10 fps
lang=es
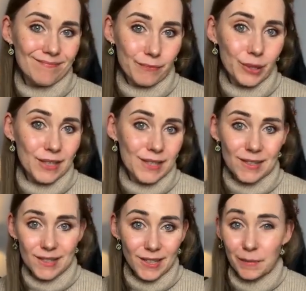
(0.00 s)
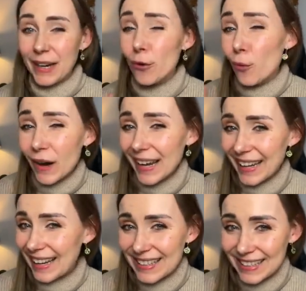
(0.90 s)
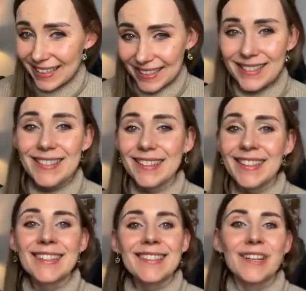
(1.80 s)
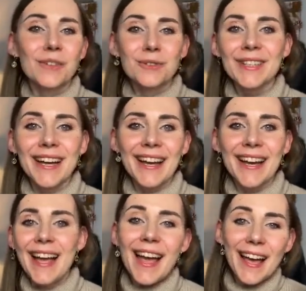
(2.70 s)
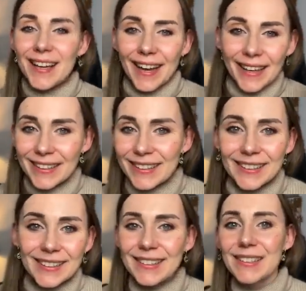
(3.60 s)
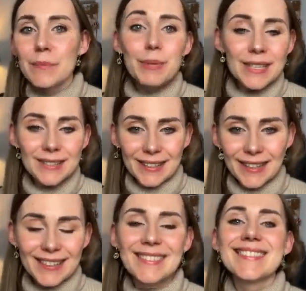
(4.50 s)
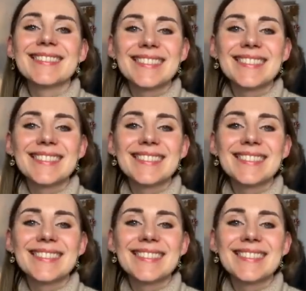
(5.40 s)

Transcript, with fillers: puedes decirme cuál crees que es, si tienes alguna ahí, pista,